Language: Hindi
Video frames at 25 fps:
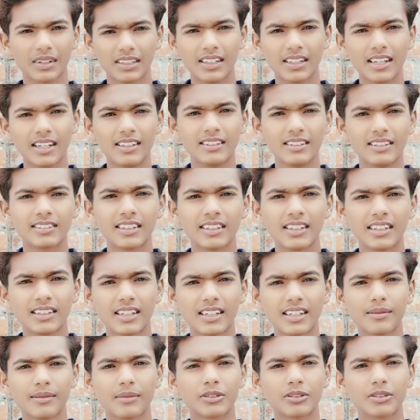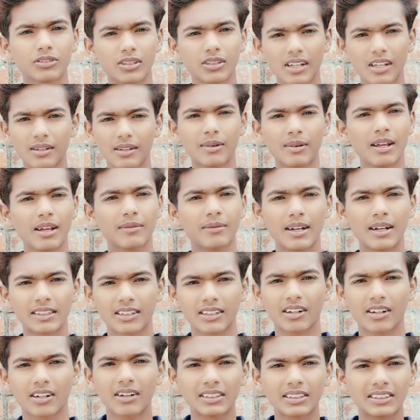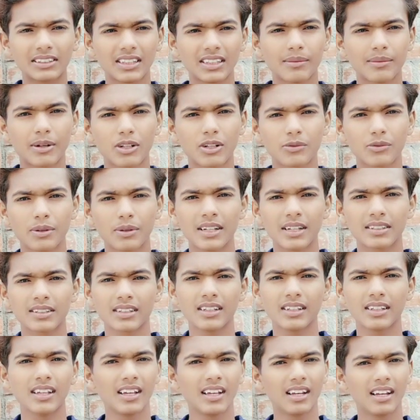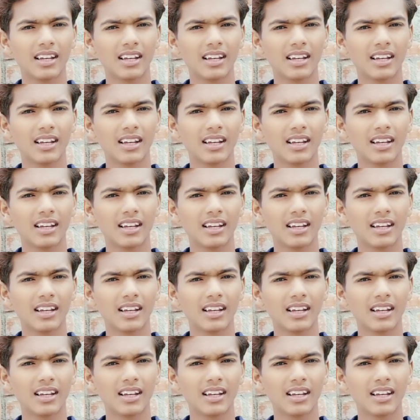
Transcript: ये इसीलिए मैं सोचा एक बार बात करवा देते हैं मनोज भैया से